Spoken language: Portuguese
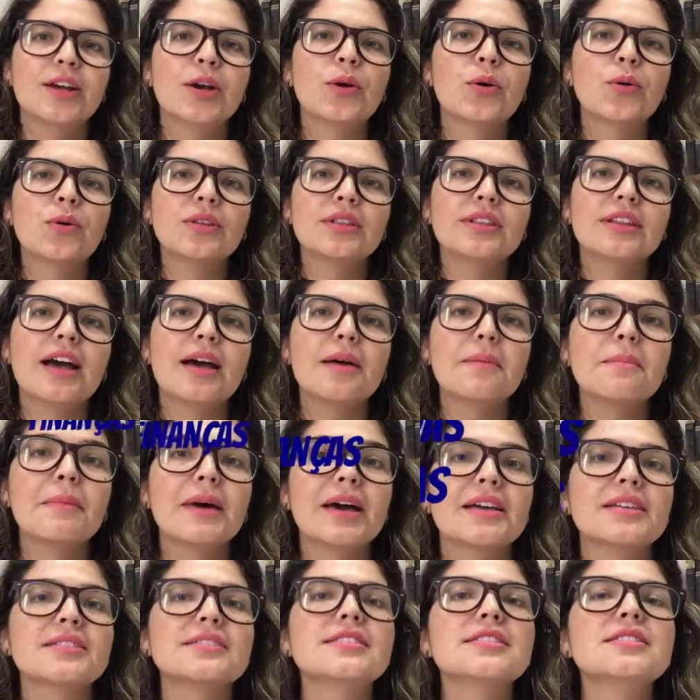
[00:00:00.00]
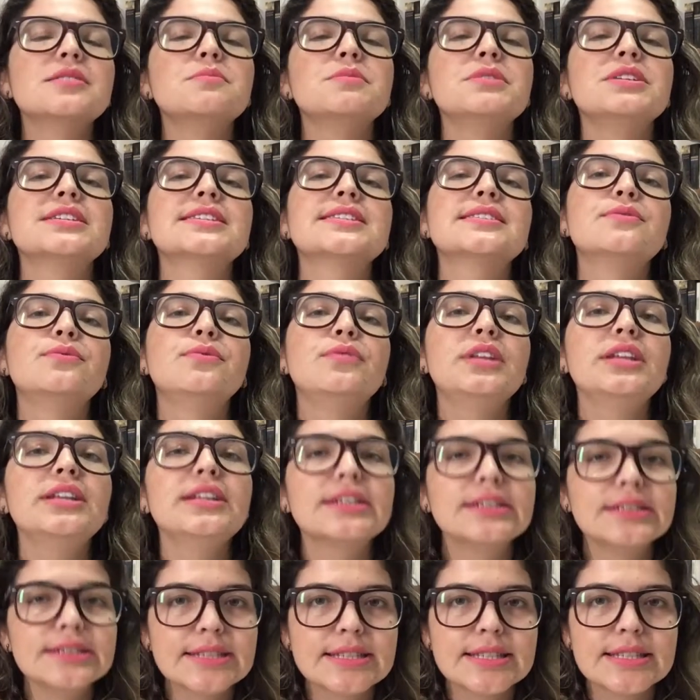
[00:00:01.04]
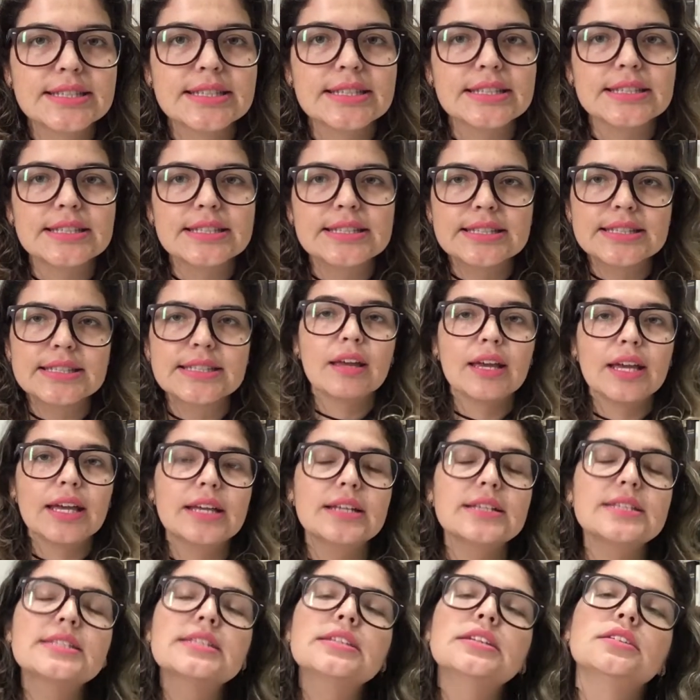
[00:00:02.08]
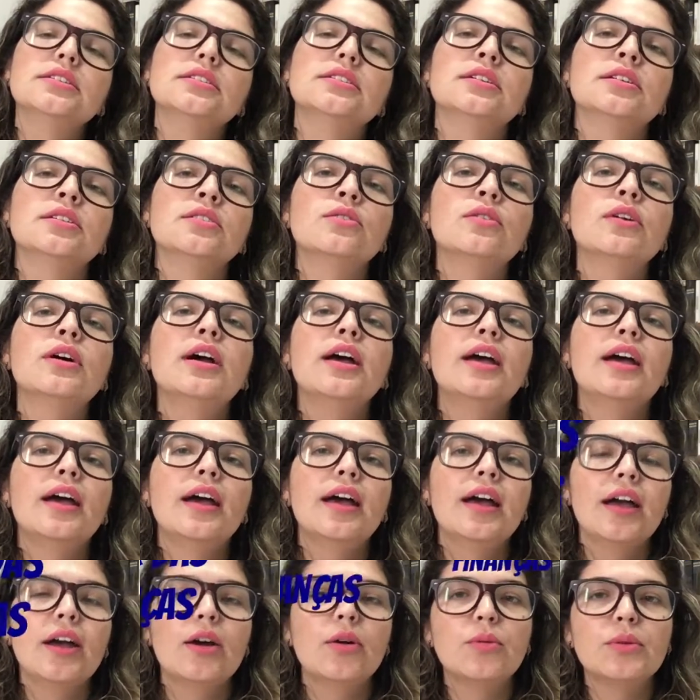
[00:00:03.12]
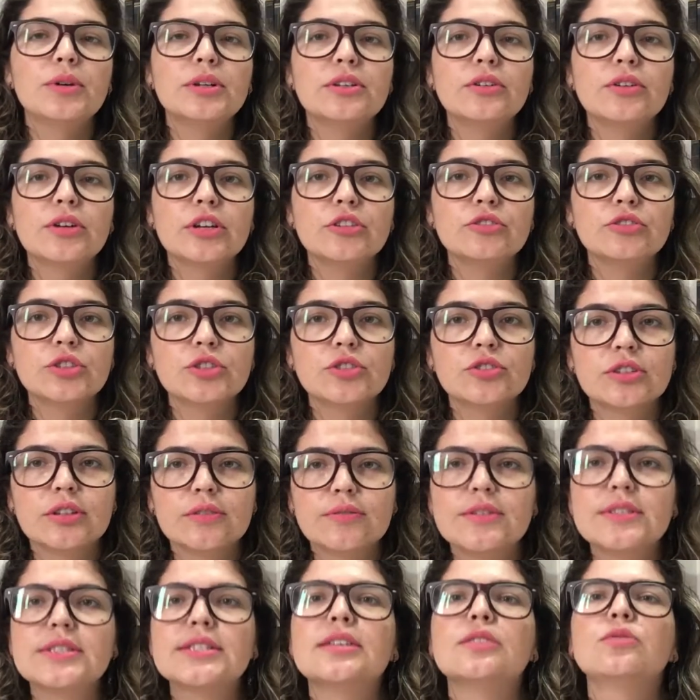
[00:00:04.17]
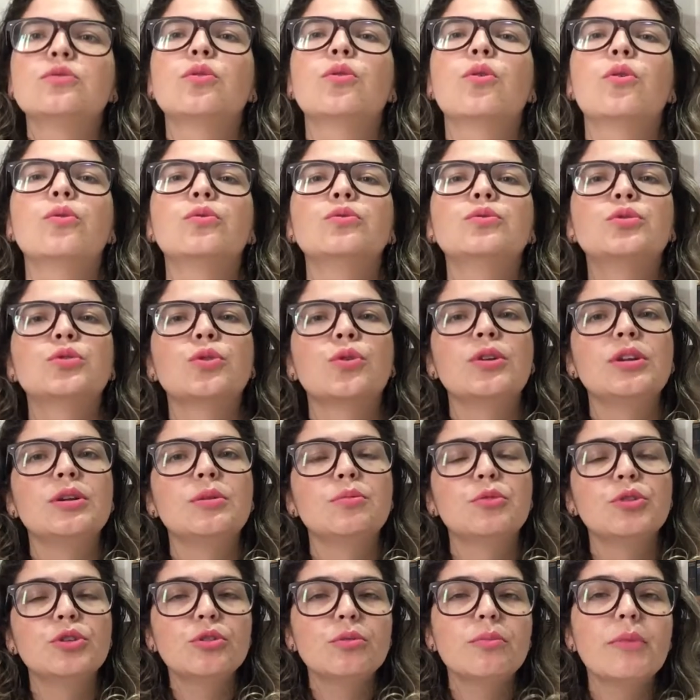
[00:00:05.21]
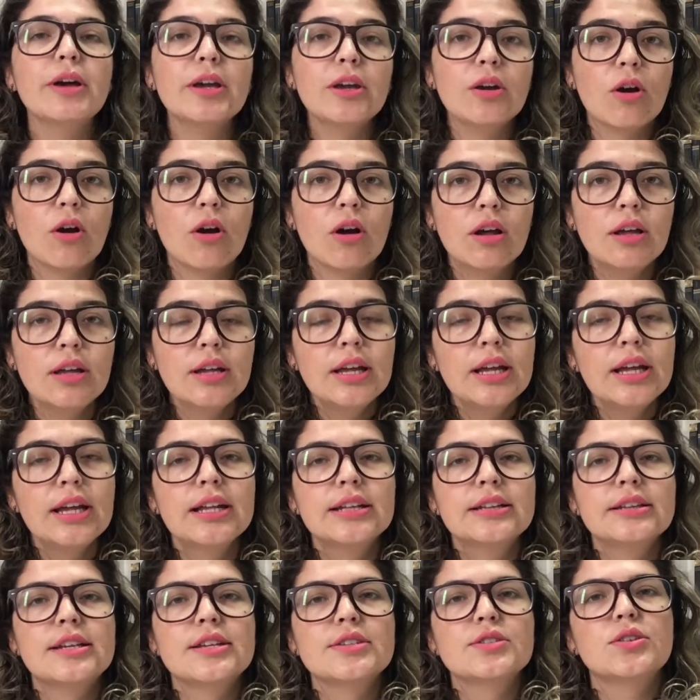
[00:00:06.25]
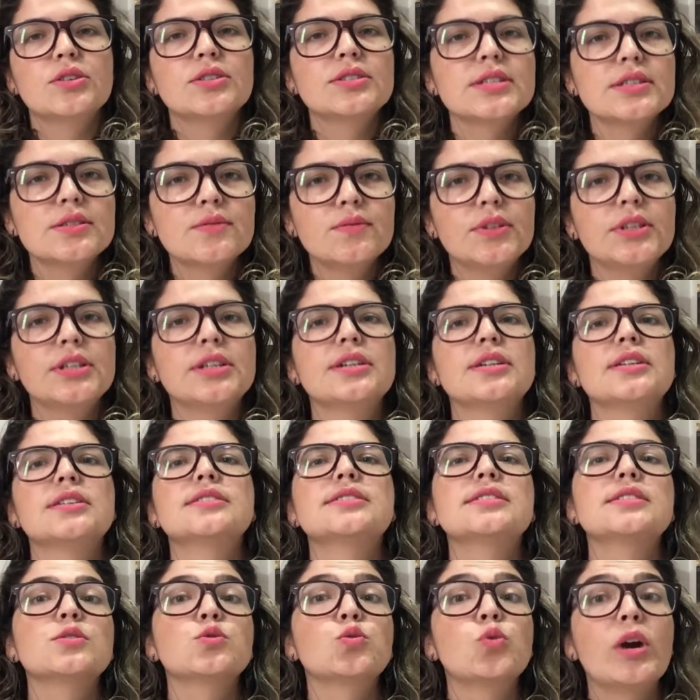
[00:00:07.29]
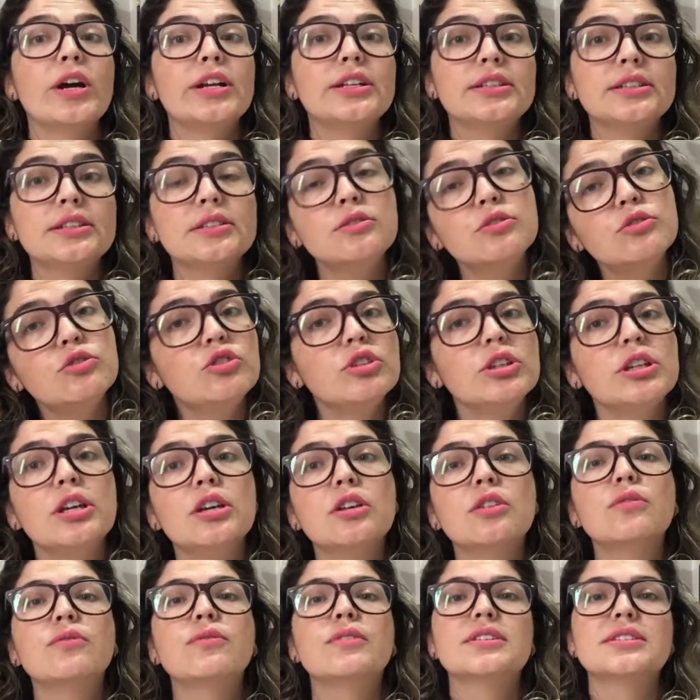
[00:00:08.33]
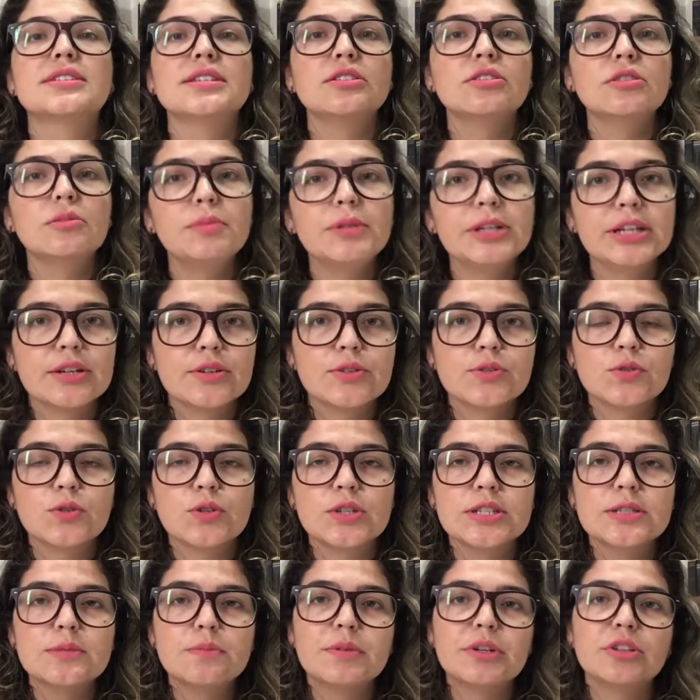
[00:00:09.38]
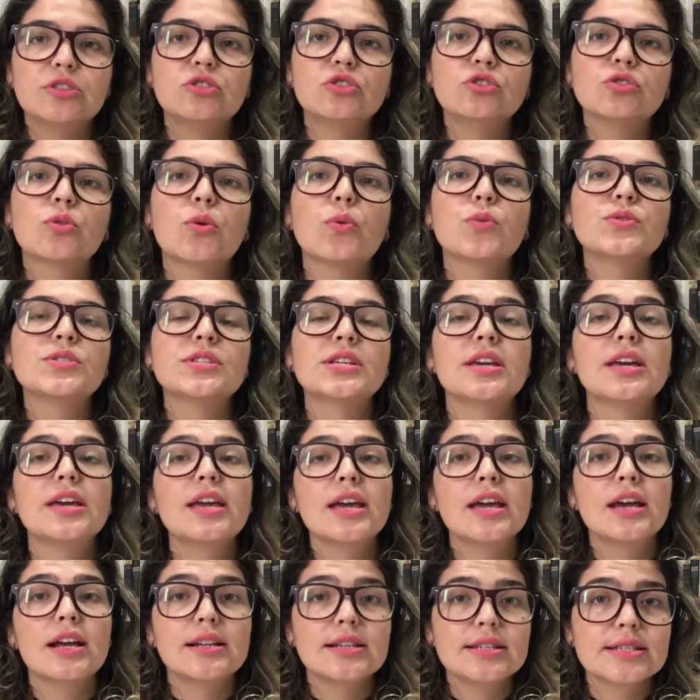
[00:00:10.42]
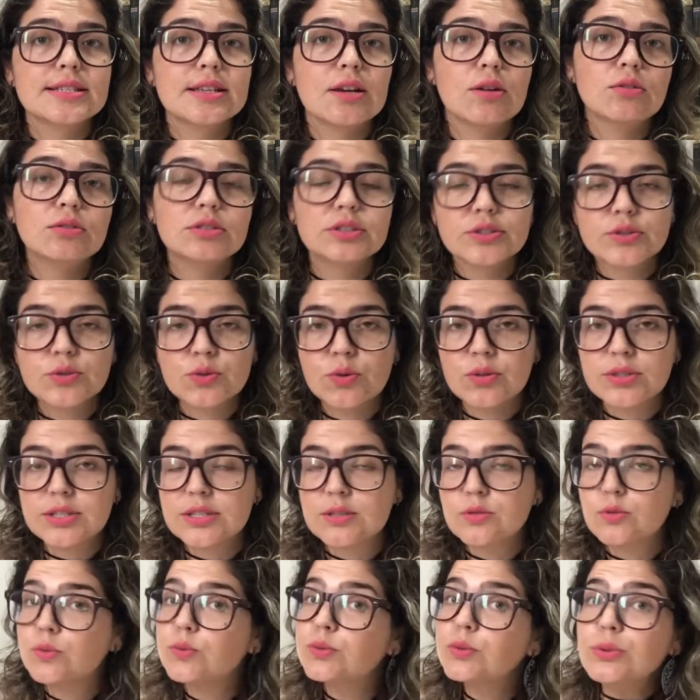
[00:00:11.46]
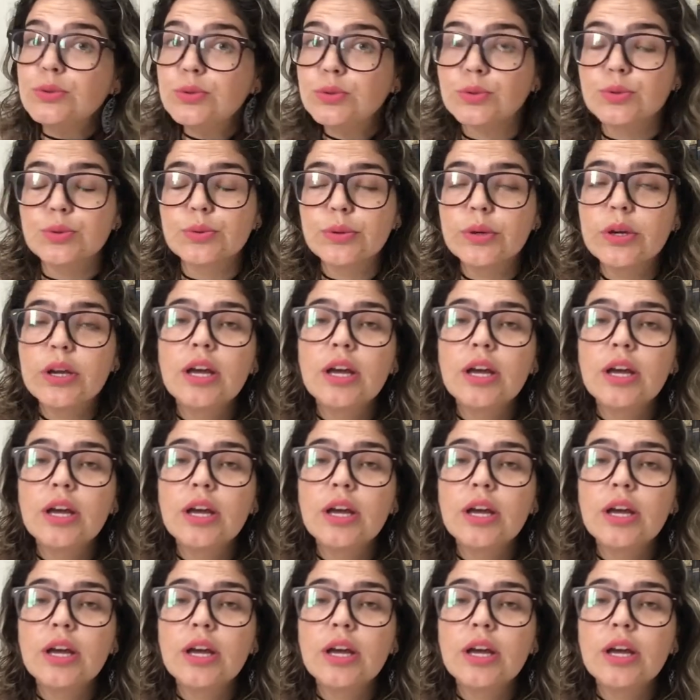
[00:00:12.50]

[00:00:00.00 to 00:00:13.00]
cuidar mais das minhas finanças. Esse ano é um ano que a gente está fazendo um controle muito maior das nossas finanças, guardando dinheiro, fazendo aplicações para a gente conseguir realizar outras coisas no futuro.